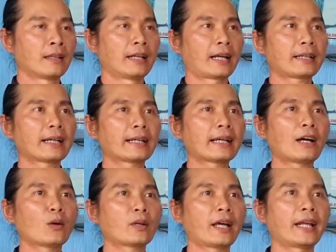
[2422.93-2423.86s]
Thì ra cái
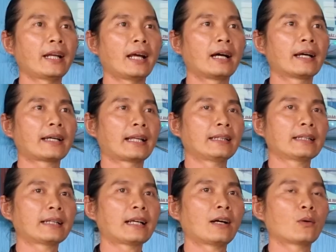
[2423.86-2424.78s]
câu này nó ở
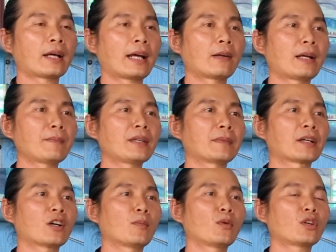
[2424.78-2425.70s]
cảnh cái câu cao lắm, nhưng
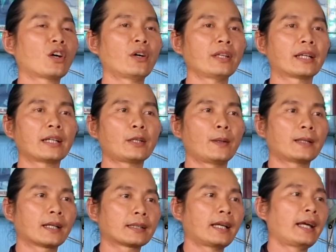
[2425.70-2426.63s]
mà con muốn nói những cái
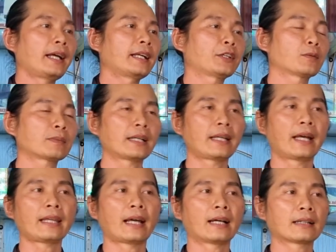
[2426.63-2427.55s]
chuyện thực tế để chúng ta
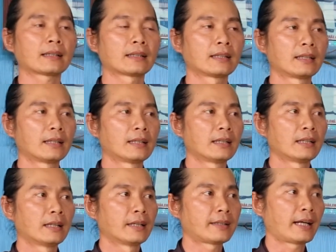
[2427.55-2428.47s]
dễ nhận.
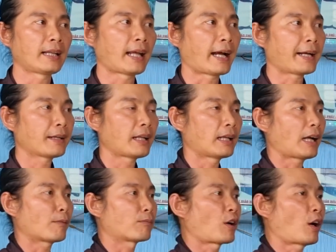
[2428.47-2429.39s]
Thì trở lại đó là
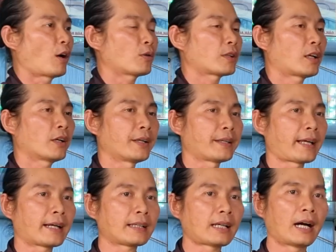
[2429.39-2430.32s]
lòng ngộ rồi,
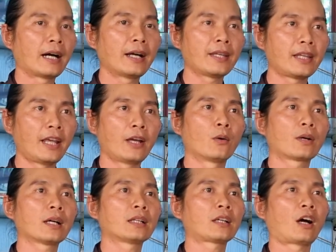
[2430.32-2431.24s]
chẳng đợi nhiều
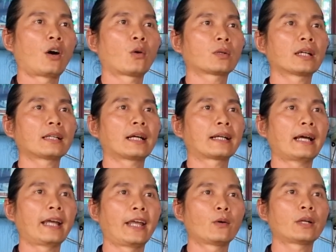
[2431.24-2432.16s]
kinh ngộ, tức là
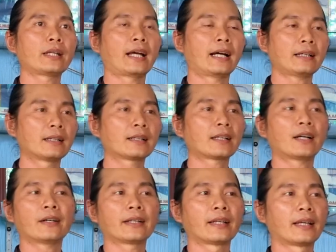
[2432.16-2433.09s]
đã hiểu, đã nhận được
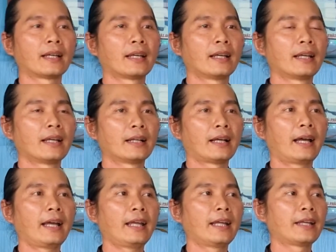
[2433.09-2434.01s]
rồi,
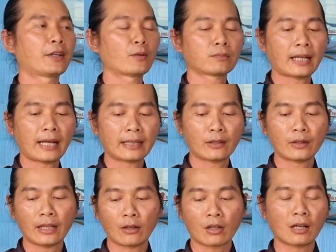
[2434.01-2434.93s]
thì chúng ta cho
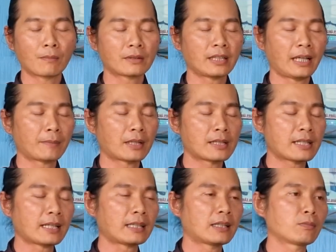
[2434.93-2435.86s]
dầu không xem kinh
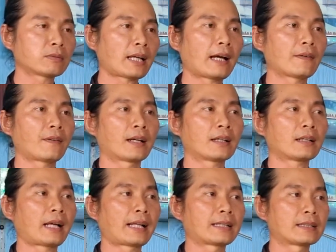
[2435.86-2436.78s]
sách, chúng ta
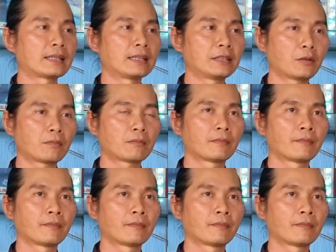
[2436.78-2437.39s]
vẫn hành sự đúng,